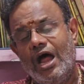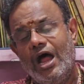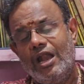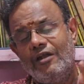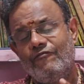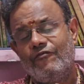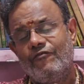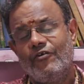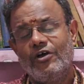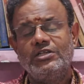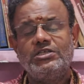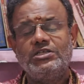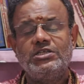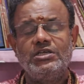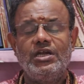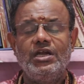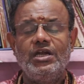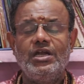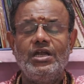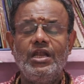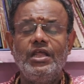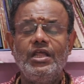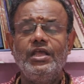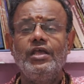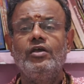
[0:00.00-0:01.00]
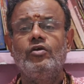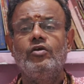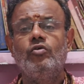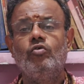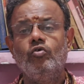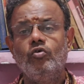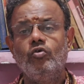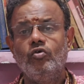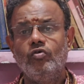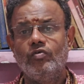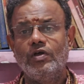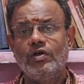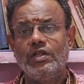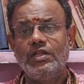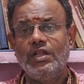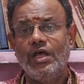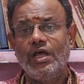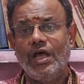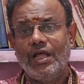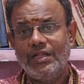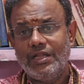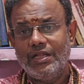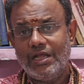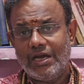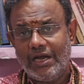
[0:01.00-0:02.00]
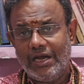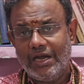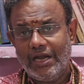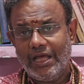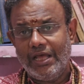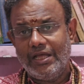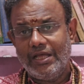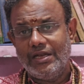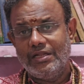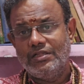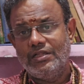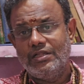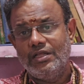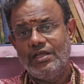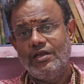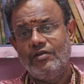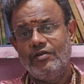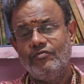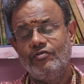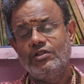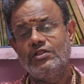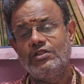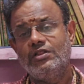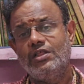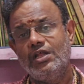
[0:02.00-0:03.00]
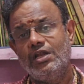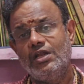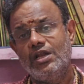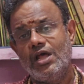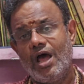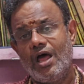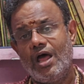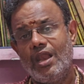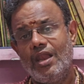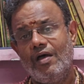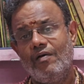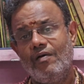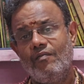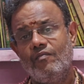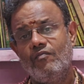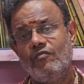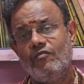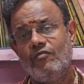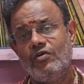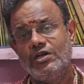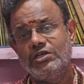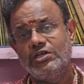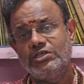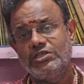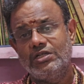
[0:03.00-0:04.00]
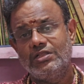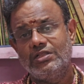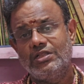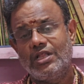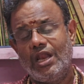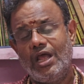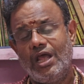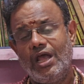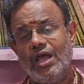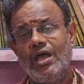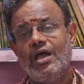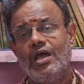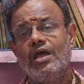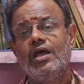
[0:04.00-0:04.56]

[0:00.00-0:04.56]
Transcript: அன்ஃபார்ச்சுனேட்லி குரு வந்து அந்த ரெண்டாயிரத்தி இருபத்தி நாலாம் வருஷத்தில்